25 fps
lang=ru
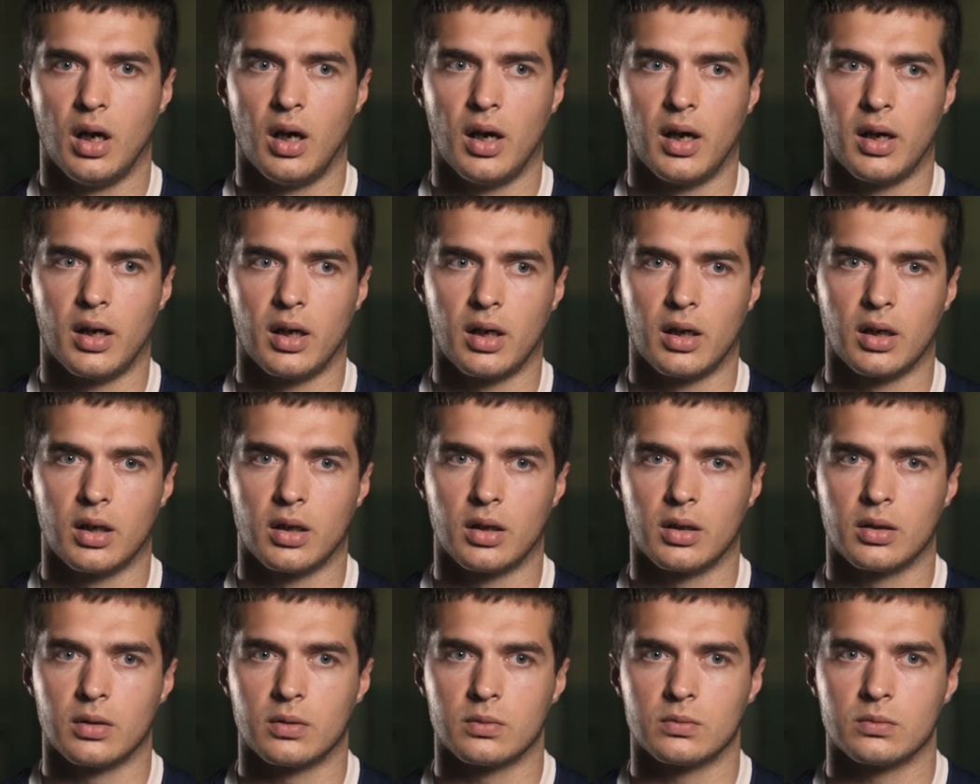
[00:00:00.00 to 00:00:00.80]

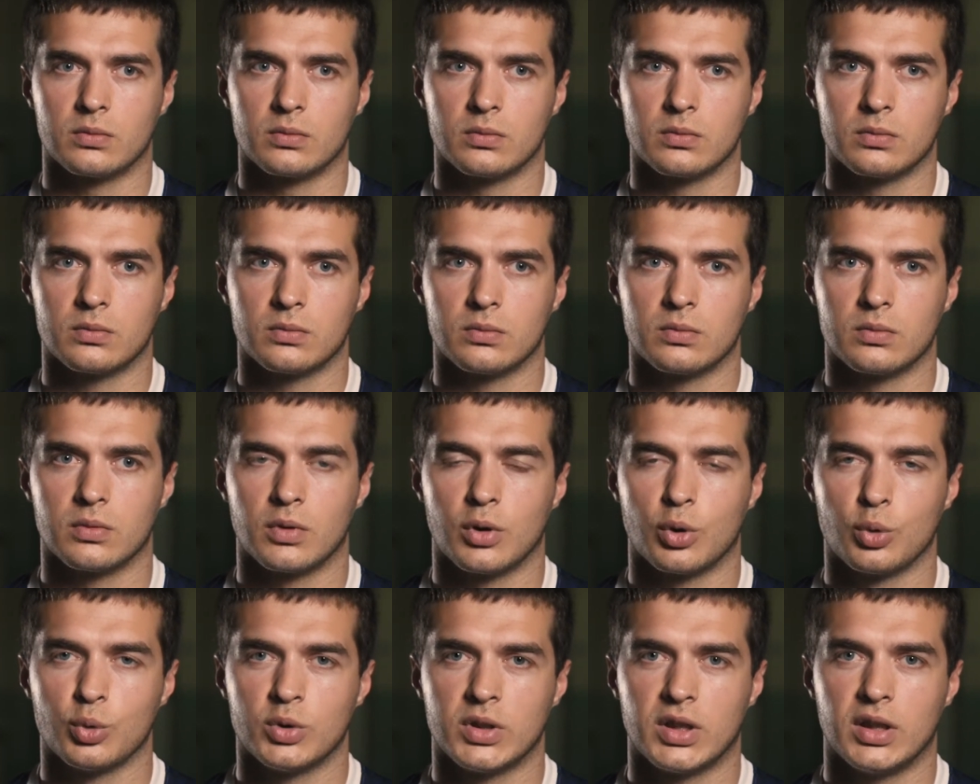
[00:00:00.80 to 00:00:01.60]
А ну,
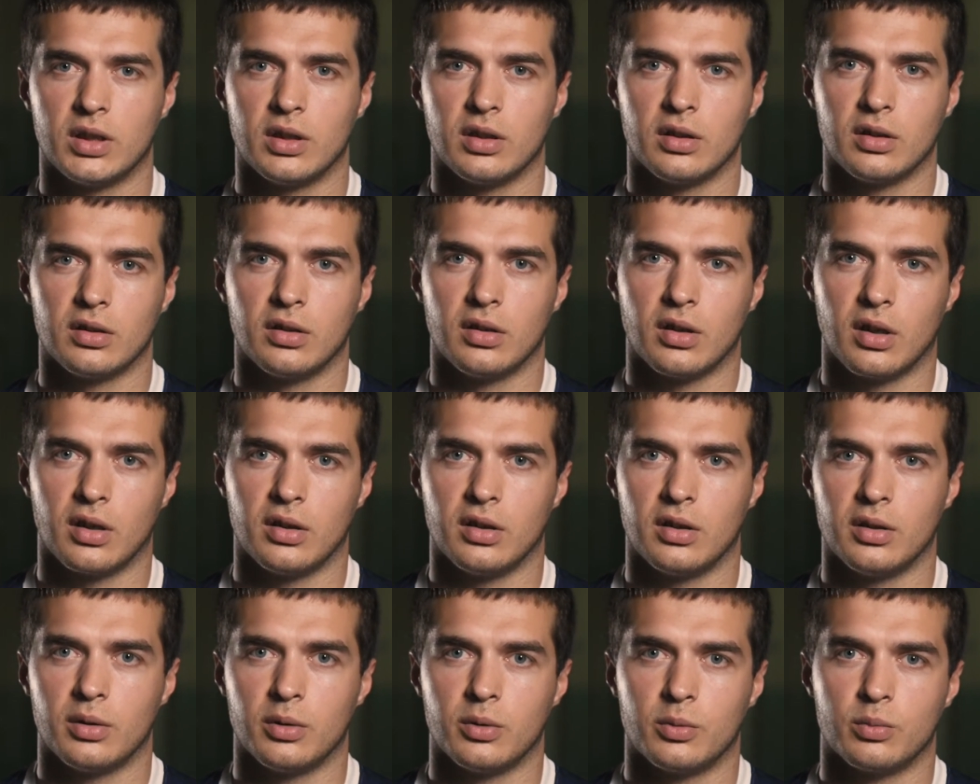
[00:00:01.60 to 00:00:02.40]
русские,
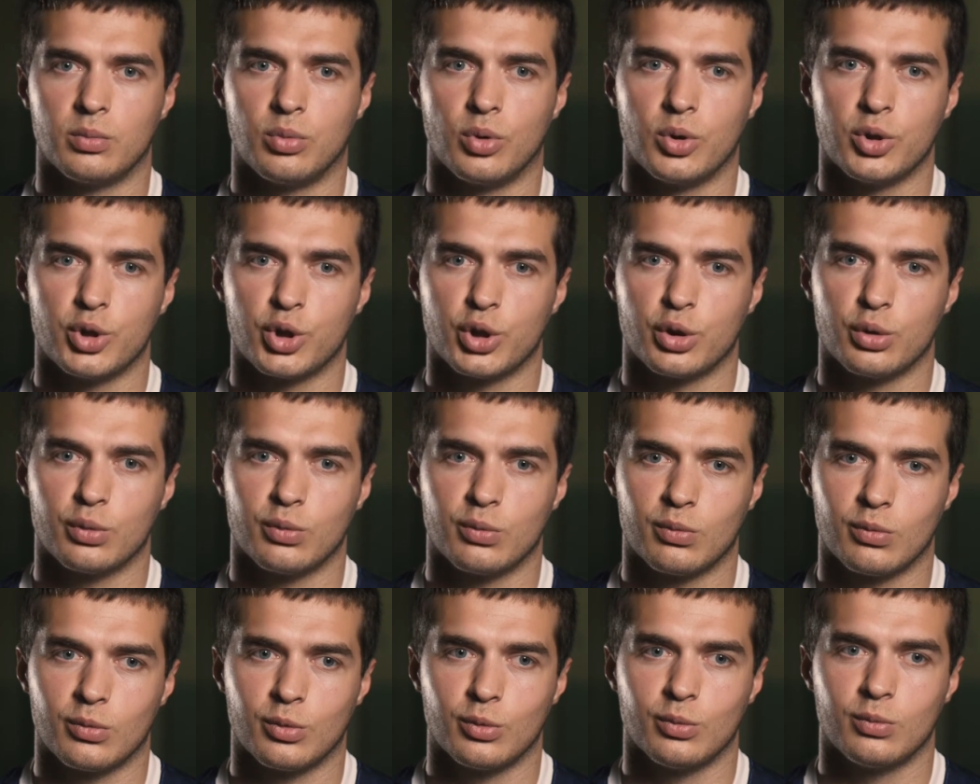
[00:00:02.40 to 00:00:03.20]
они больше,
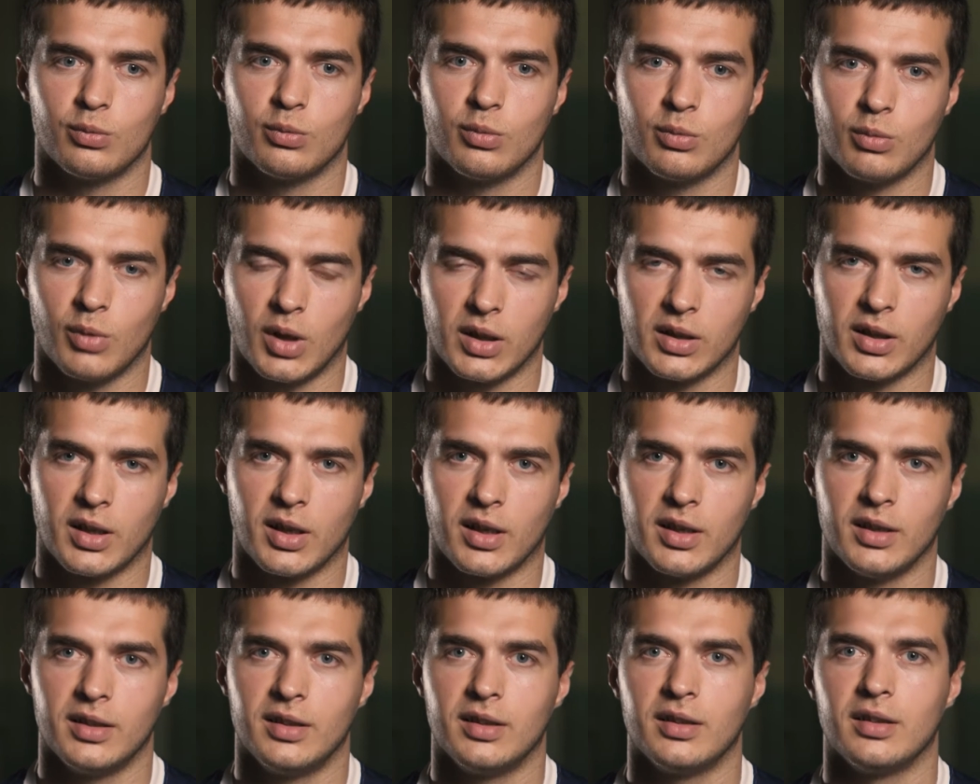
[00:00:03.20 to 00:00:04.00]
ну,
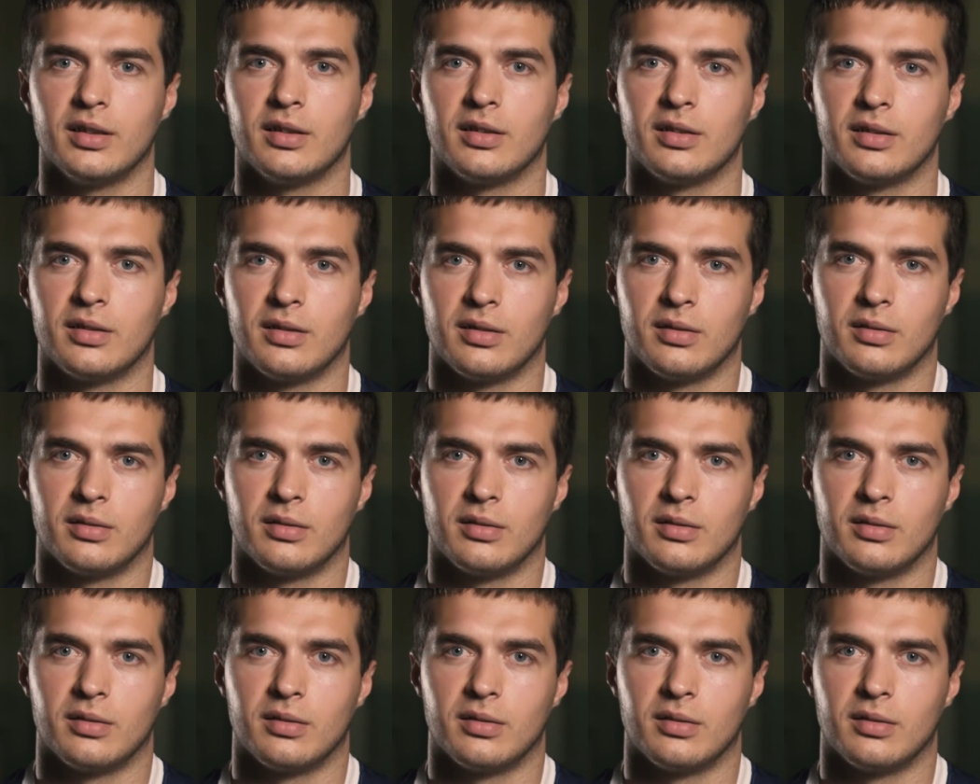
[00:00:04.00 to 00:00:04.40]
открытые,